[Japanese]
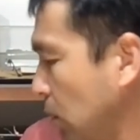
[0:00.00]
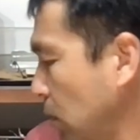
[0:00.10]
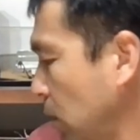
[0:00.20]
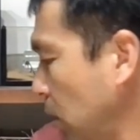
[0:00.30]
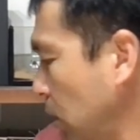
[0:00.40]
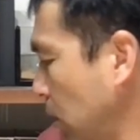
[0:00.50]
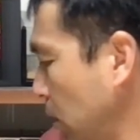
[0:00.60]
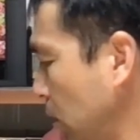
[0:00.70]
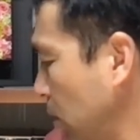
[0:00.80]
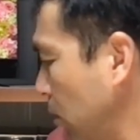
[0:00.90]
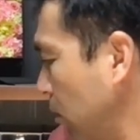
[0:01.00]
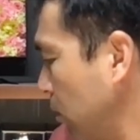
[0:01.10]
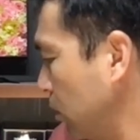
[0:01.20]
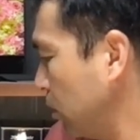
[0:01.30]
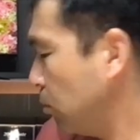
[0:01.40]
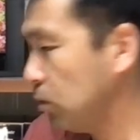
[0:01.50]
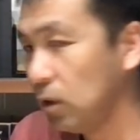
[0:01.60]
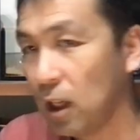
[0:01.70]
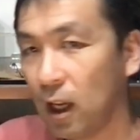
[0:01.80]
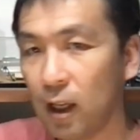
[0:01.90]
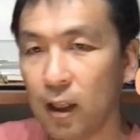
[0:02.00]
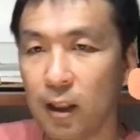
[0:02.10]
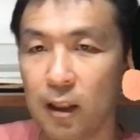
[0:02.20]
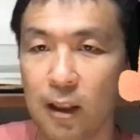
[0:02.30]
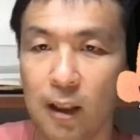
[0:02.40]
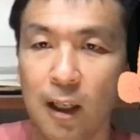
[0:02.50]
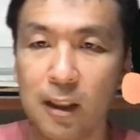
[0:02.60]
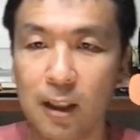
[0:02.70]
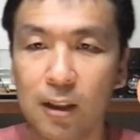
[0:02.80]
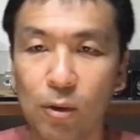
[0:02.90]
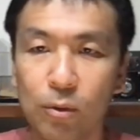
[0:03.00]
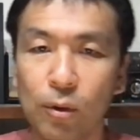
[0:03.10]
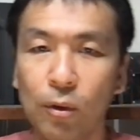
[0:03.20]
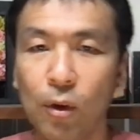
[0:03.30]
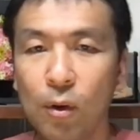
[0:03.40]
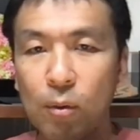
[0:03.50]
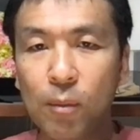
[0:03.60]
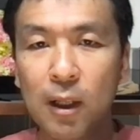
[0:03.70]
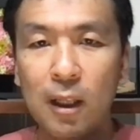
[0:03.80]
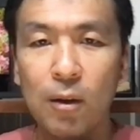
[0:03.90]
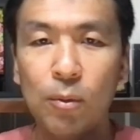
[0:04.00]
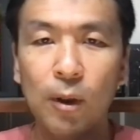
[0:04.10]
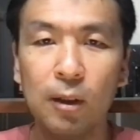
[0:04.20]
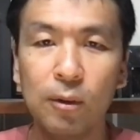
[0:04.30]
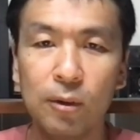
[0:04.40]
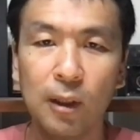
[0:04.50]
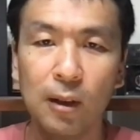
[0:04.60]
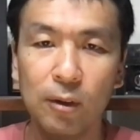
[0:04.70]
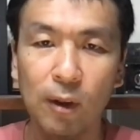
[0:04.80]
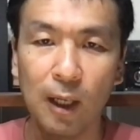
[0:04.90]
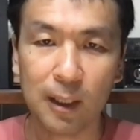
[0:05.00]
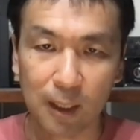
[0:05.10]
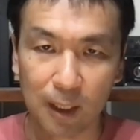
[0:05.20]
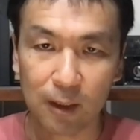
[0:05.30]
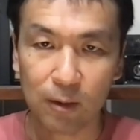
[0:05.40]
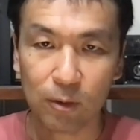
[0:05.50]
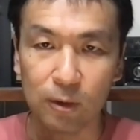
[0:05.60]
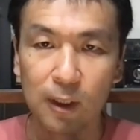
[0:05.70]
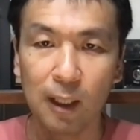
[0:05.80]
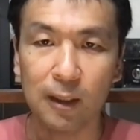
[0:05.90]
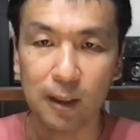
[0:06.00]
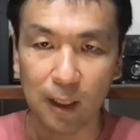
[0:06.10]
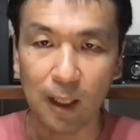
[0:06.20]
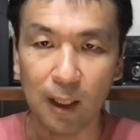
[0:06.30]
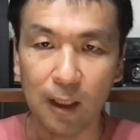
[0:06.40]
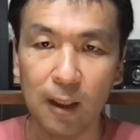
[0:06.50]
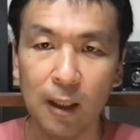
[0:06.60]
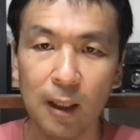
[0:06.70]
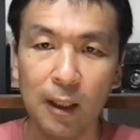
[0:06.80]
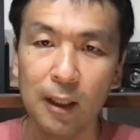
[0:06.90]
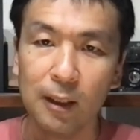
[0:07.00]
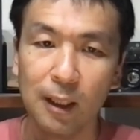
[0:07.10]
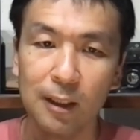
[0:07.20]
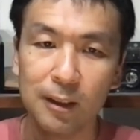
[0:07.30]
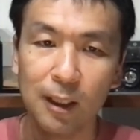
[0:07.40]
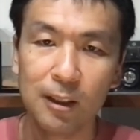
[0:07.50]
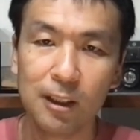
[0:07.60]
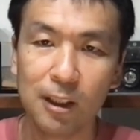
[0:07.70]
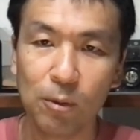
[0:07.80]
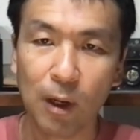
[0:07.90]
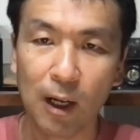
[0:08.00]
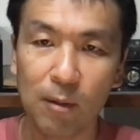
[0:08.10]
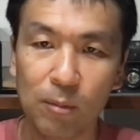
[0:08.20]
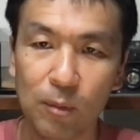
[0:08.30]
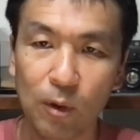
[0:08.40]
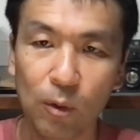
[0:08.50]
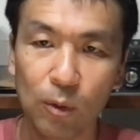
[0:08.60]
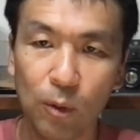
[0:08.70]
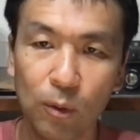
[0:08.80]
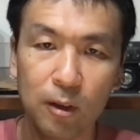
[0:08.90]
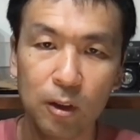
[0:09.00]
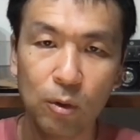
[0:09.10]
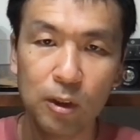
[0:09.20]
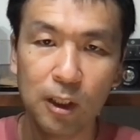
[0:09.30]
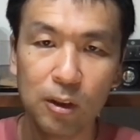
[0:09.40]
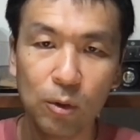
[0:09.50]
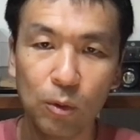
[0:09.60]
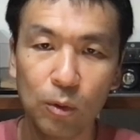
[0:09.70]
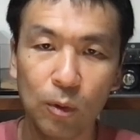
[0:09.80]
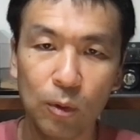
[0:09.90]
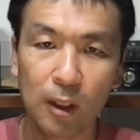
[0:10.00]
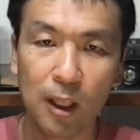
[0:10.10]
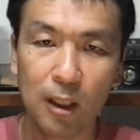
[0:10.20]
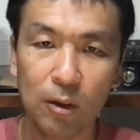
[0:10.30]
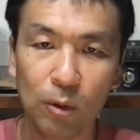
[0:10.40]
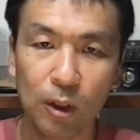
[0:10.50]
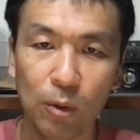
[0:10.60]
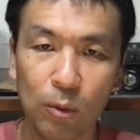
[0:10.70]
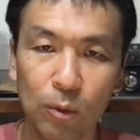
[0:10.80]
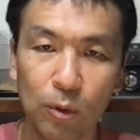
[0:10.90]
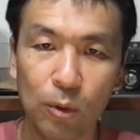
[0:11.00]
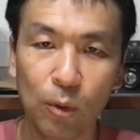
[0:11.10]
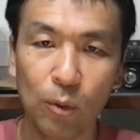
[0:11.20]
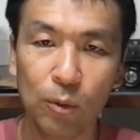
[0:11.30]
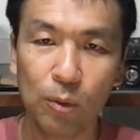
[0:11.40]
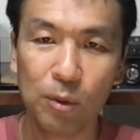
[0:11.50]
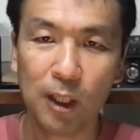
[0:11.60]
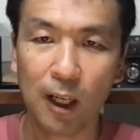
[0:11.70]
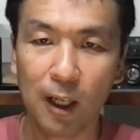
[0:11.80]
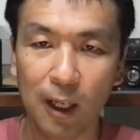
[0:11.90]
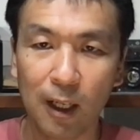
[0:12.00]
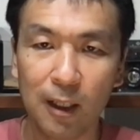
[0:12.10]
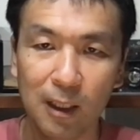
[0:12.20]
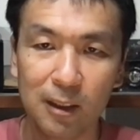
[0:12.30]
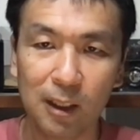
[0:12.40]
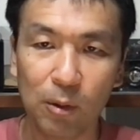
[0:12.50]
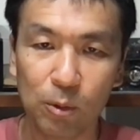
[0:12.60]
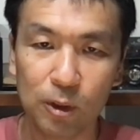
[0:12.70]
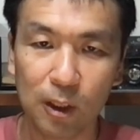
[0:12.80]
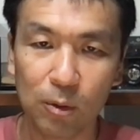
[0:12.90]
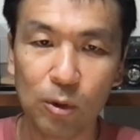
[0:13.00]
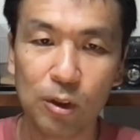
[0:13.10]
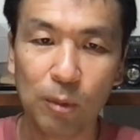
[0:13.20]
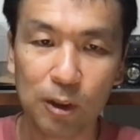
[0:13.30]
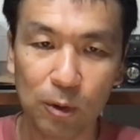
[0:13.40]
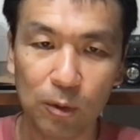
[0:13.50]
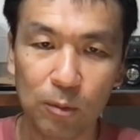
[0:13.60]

えー、自分で、え会計ソフトのマネーフォワードクラウド会計っていうのを使って決算時にはこの一人社長の経理の基本という本を見ながら決算をしたとしましょ